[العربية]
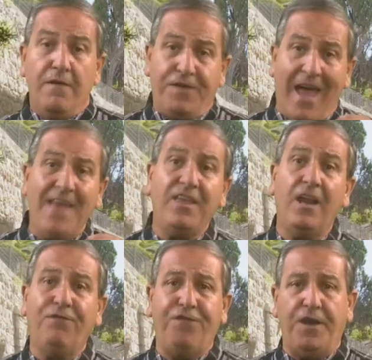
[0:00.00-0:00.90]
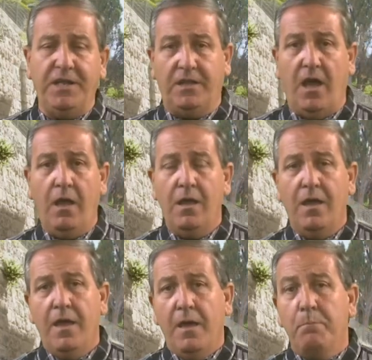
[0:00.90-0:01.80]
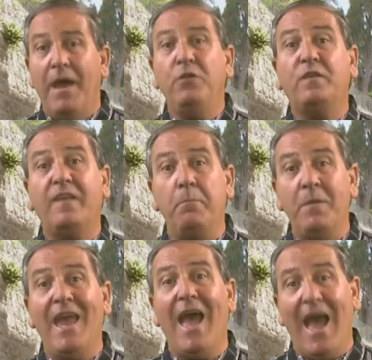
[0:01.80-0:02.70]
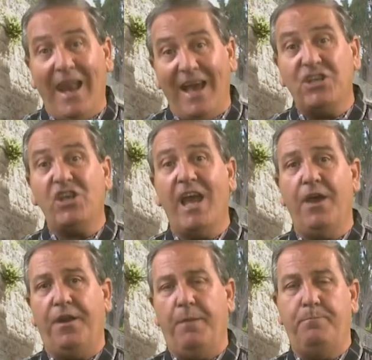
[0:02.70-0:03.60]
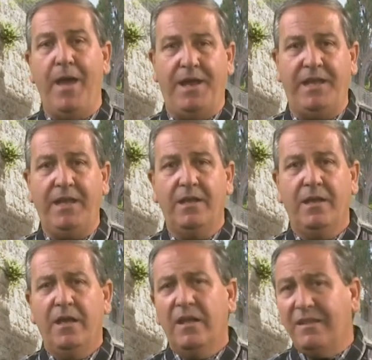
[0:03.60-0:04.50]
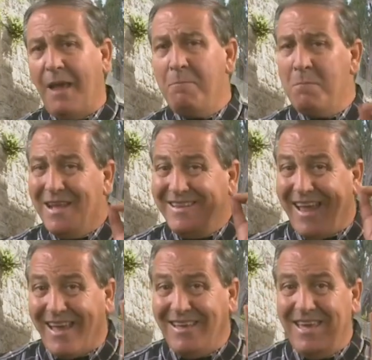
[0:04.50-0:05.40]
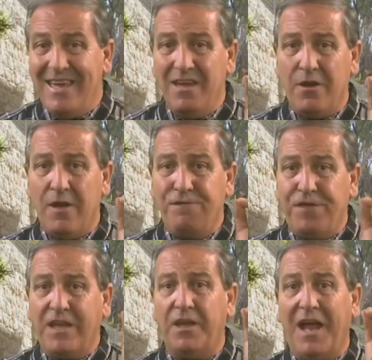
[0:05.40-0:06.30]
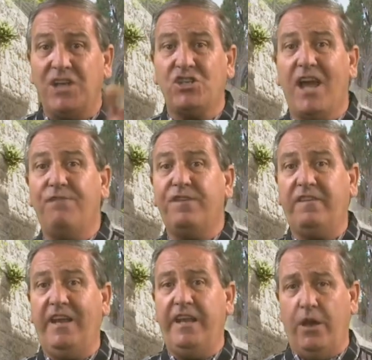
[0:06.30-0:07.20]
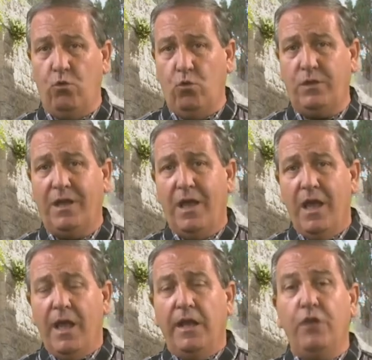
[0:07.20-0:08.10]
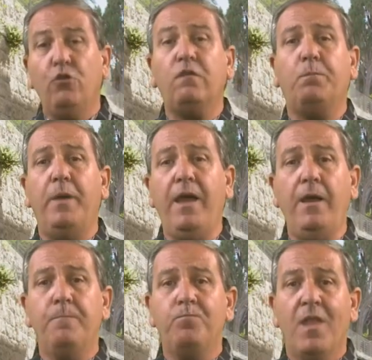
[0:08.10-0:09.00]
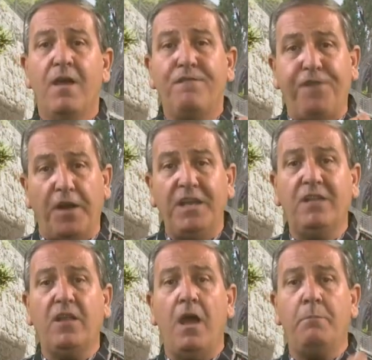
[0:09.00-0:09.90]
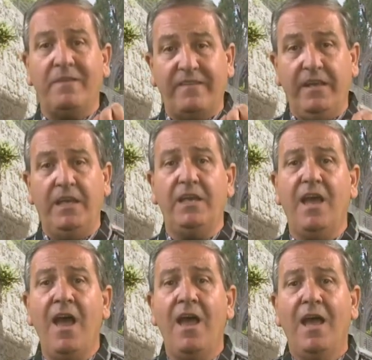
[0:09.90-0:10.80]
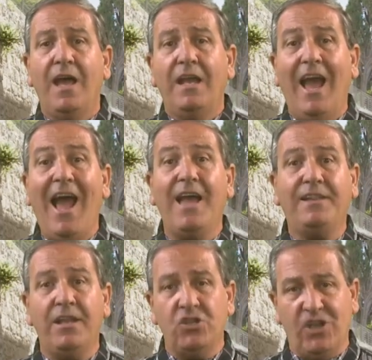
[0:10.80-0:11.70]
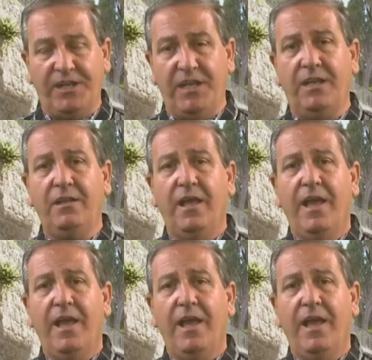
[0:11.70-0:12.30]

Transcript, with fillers: في هذه الفريضه ما نسميها العشاء الرباني تم تغيير فكر عشاء فصح اليهود ليصبح فريضه مسيحيه لعهد جديد